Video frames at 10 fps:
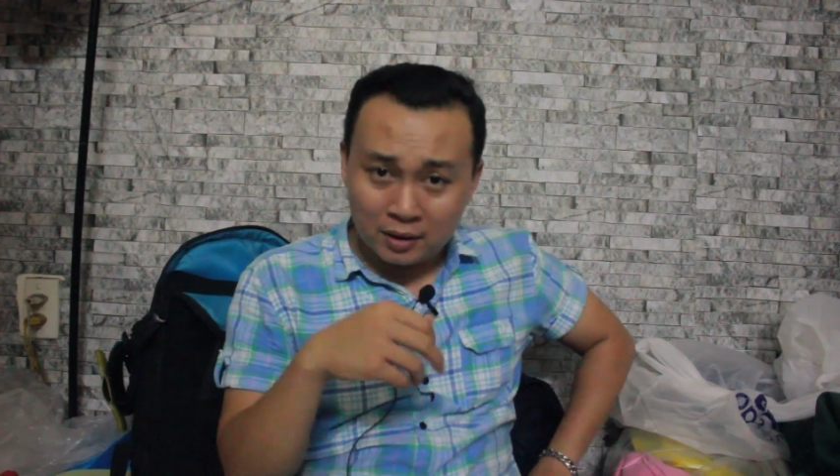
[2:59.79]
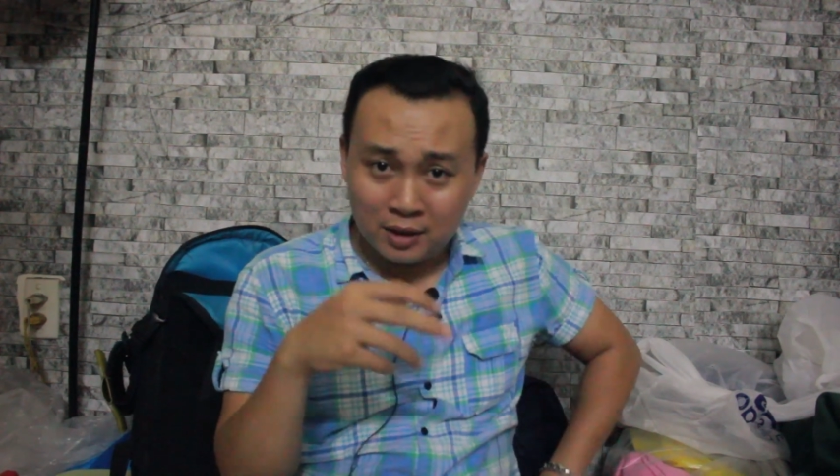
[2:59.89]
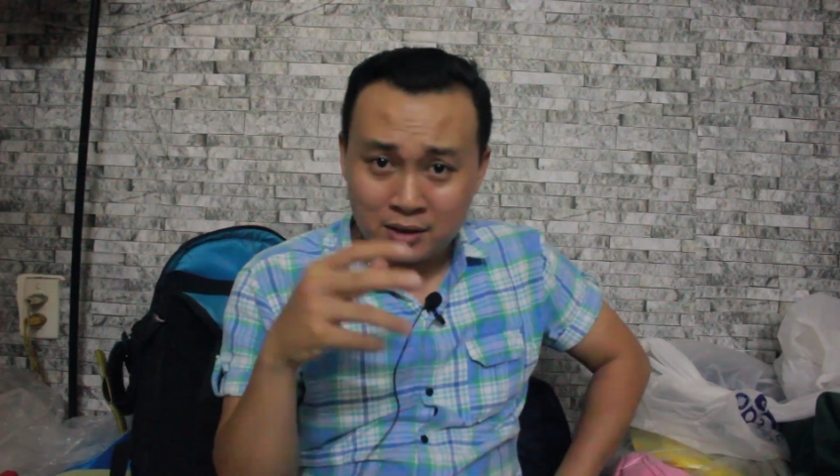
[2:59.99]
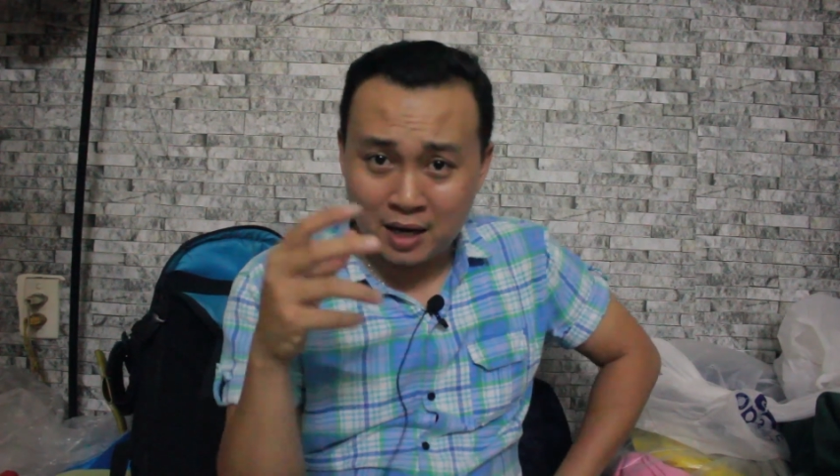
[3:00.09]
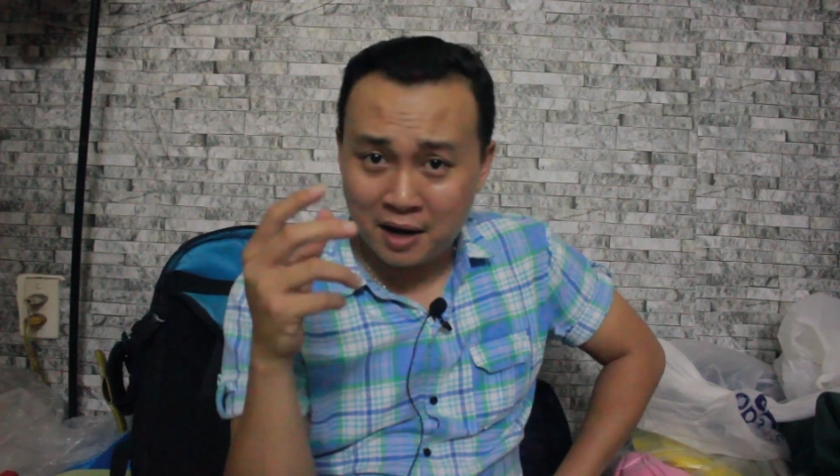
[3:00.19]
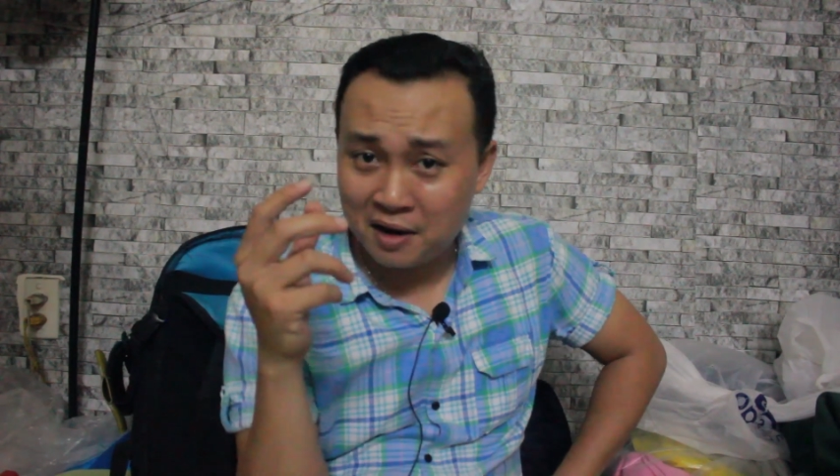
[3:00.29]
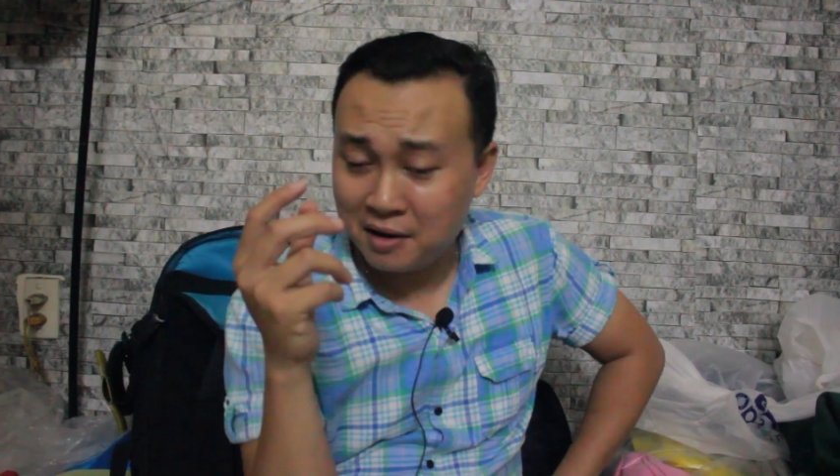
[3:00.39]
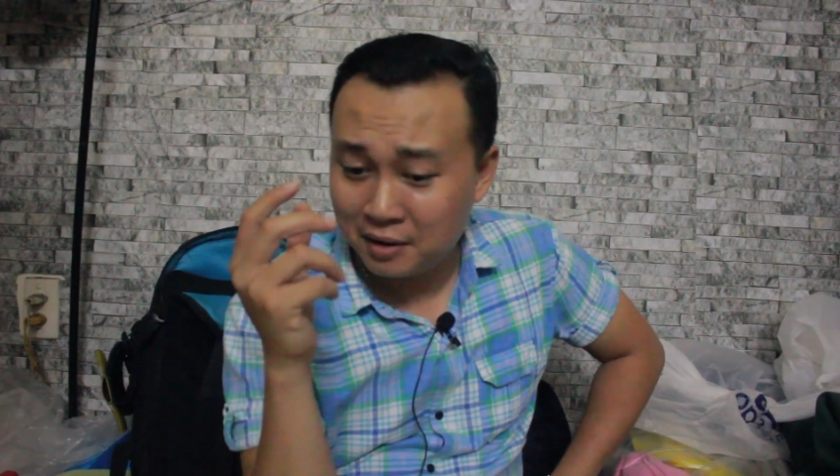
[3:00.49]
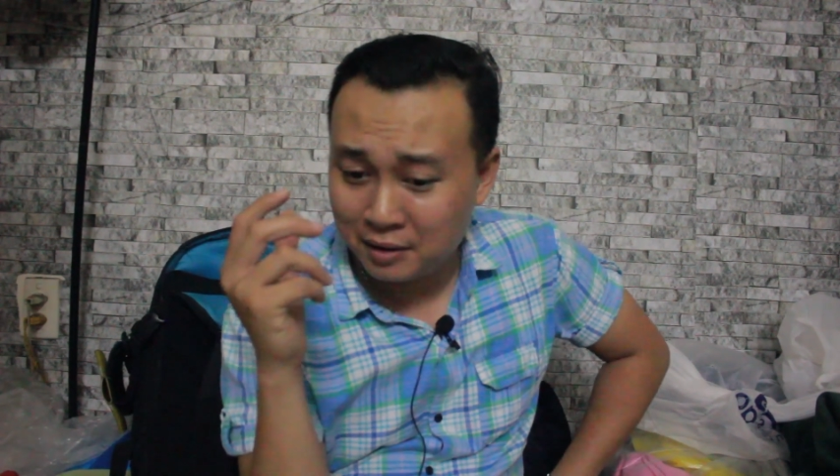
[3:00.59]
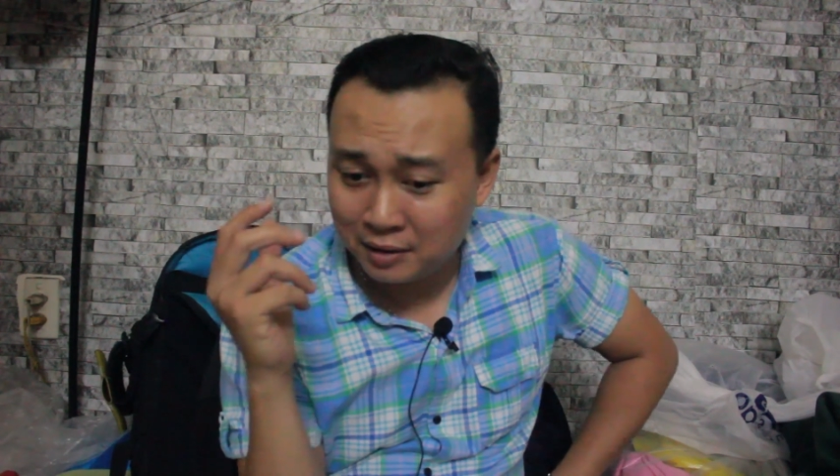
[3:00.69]
tao sẽ
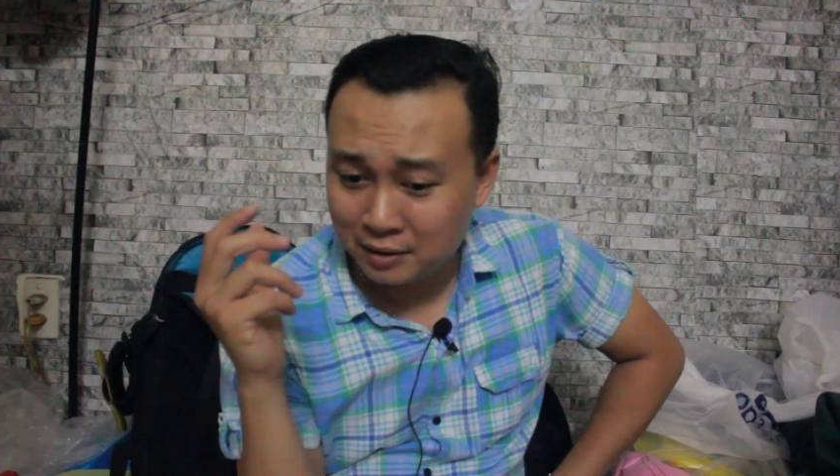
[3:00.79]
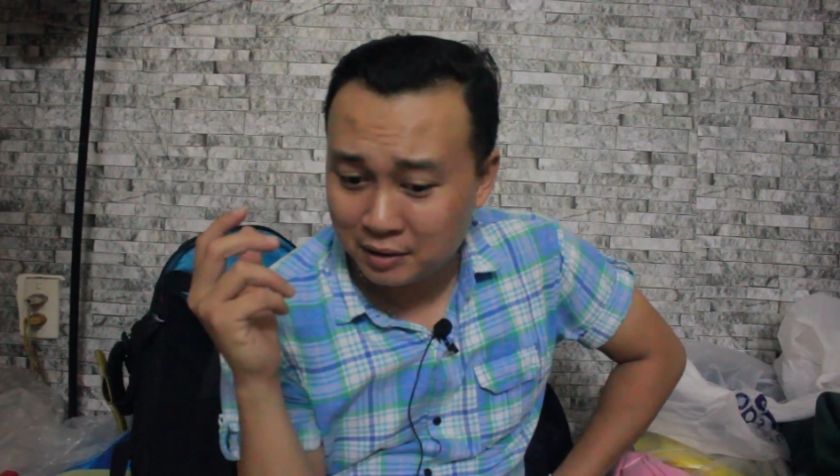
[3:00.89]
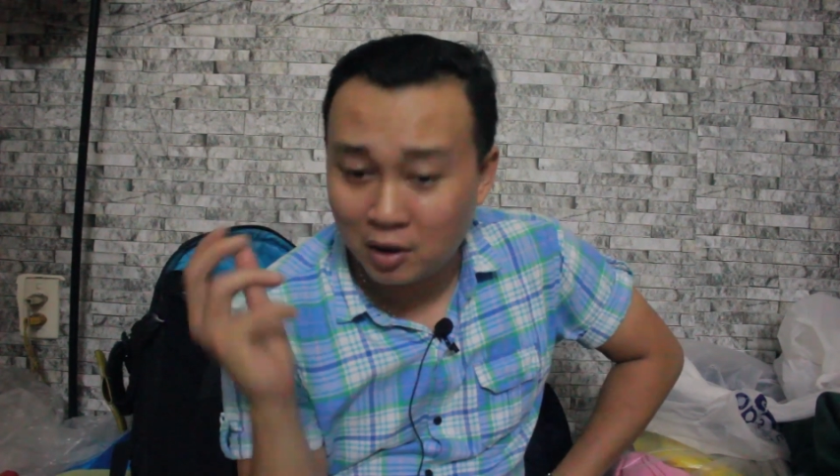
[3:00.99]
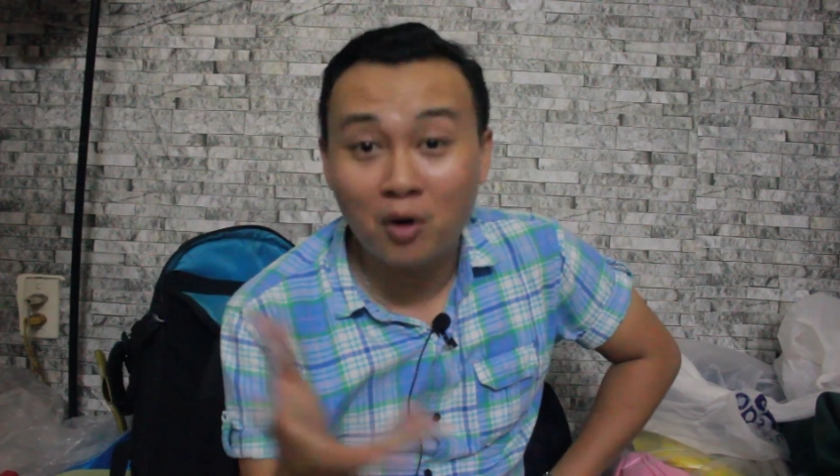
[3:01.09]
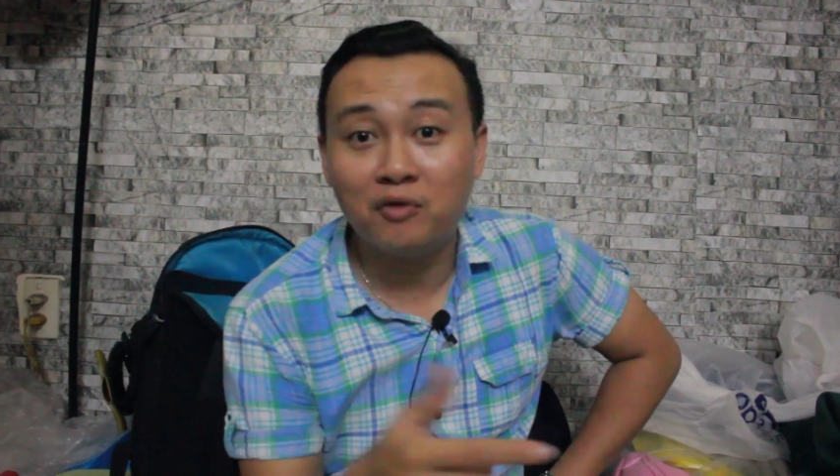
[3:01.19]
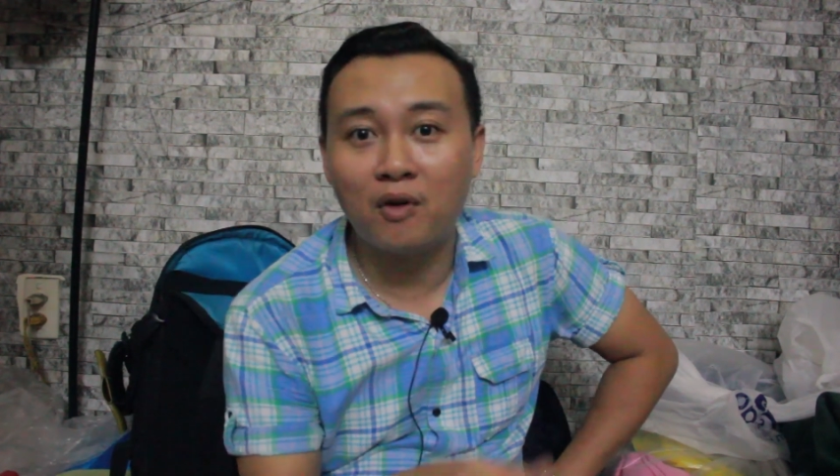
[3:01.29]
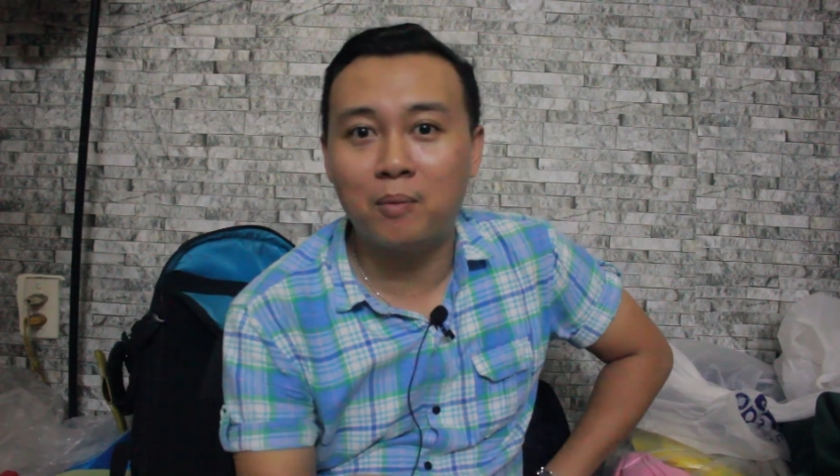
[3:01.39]
khôi phục